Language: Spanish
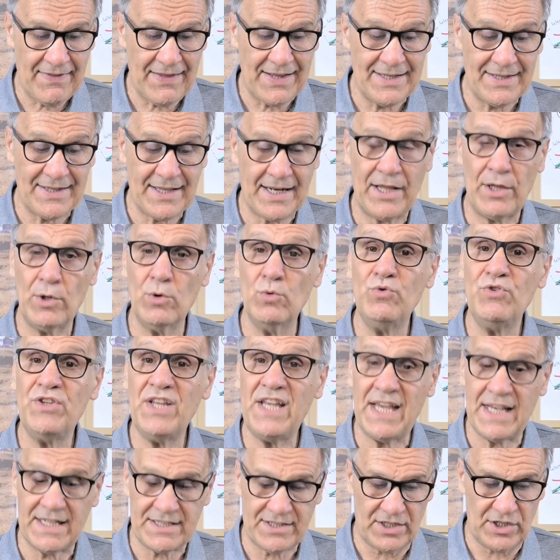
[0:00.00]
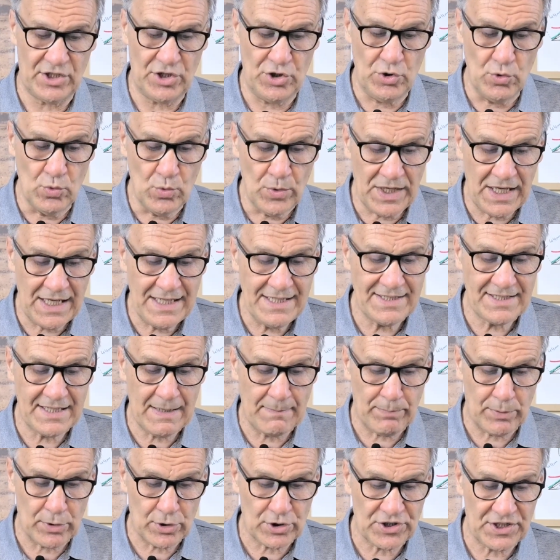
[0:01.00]
de entre un 10 y un
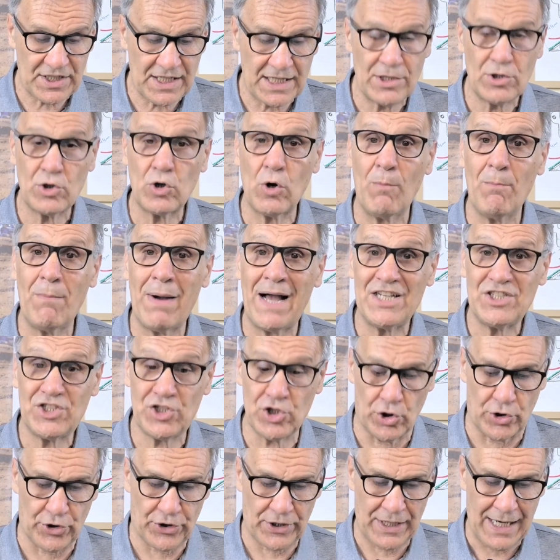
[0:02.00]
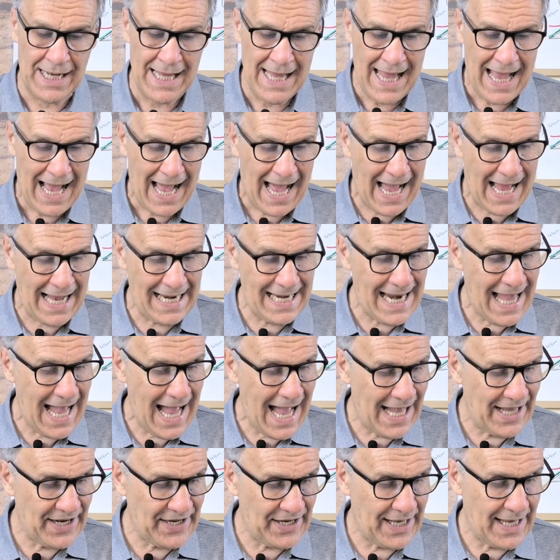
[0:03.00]
15% mayor al
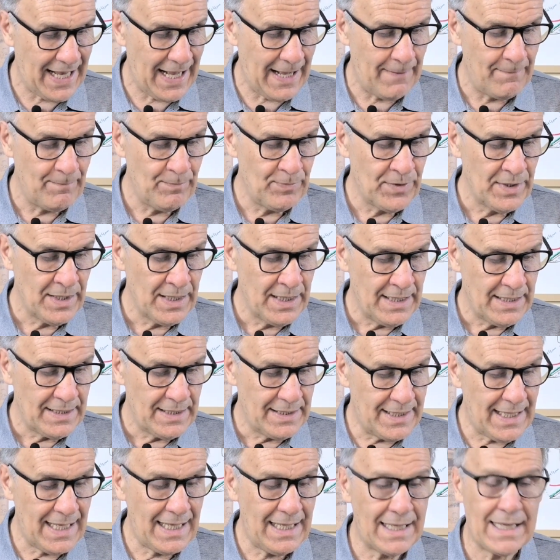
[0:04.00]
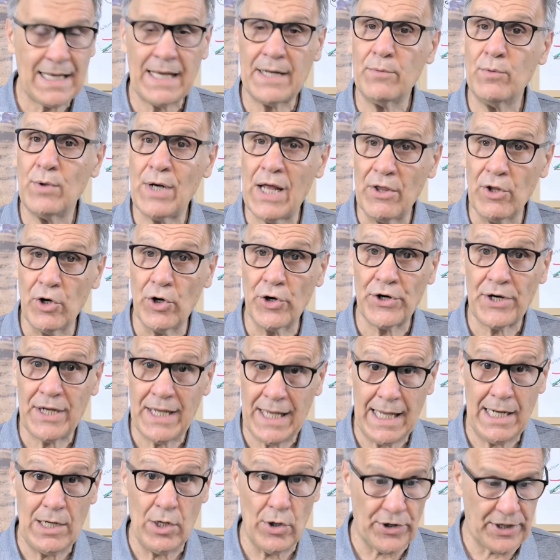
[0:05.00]
área del carburador
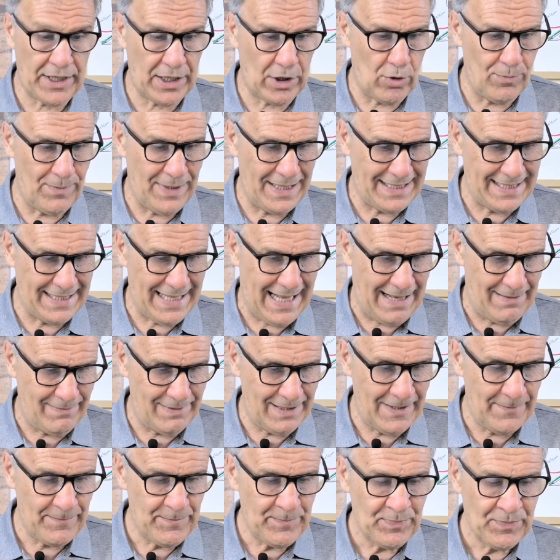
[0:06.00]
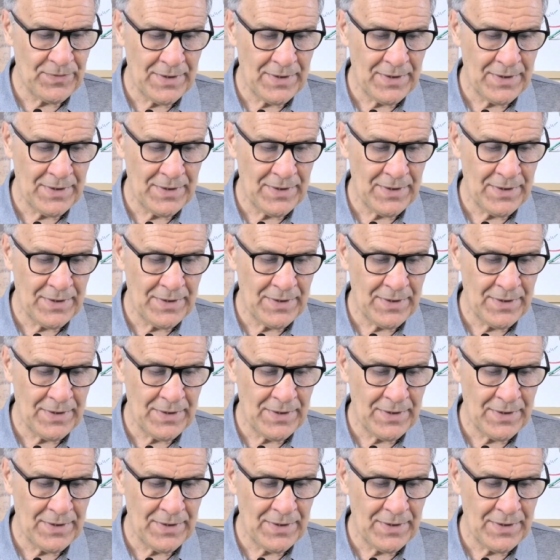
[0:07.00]
es lo recomendable.